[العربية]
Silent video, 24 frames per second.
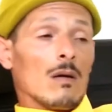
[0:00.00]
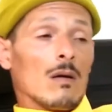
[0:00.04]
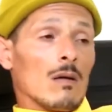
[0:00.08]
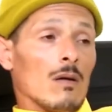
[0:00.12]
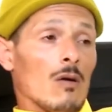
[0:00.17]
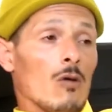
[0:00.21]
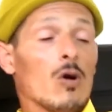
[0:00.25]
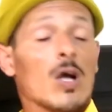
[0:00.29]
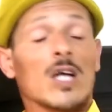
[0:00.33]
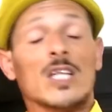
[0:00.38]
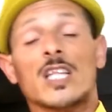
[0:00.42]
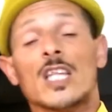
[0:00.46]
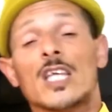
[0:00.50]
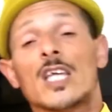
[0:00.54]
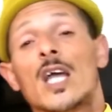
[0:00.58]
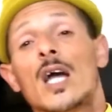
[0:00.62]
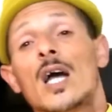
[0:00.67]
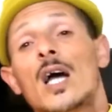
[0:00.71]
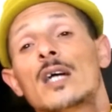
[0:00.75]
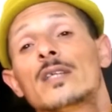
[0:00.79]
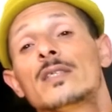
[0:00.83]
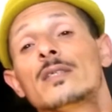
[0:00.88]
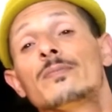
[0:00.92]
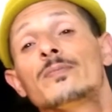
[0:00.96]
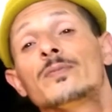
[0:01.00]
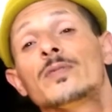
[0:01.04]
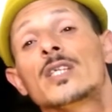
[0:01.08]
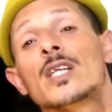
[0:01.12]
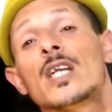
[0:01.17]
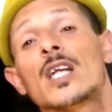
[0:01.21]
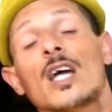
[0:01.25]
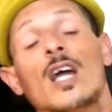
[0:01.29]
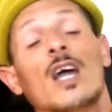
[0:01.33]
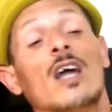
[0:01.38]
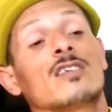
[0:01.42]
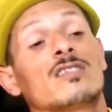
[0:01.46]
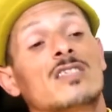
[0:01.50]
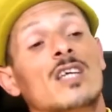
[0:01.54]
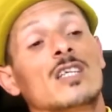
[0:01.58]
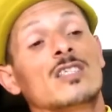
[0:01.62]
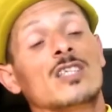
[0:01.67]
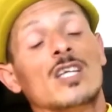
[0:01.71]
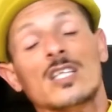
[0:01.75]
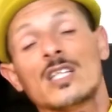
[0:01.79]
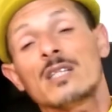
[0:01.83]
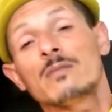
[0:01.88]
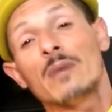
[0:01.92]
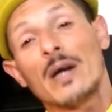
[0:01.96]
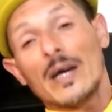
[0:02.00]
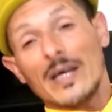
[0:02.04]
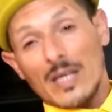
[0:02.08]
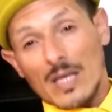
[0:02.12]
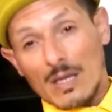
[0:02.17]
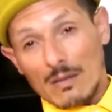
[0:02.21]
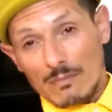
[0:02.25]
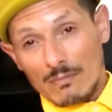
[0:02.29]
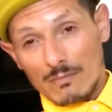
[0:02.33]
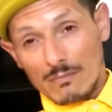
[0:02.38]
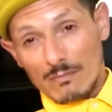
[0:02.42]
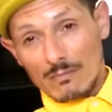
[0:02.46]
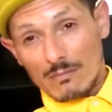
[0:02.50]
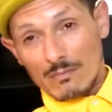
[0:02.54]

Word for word: وقالت لي انا بني لك قصر تحت المغرب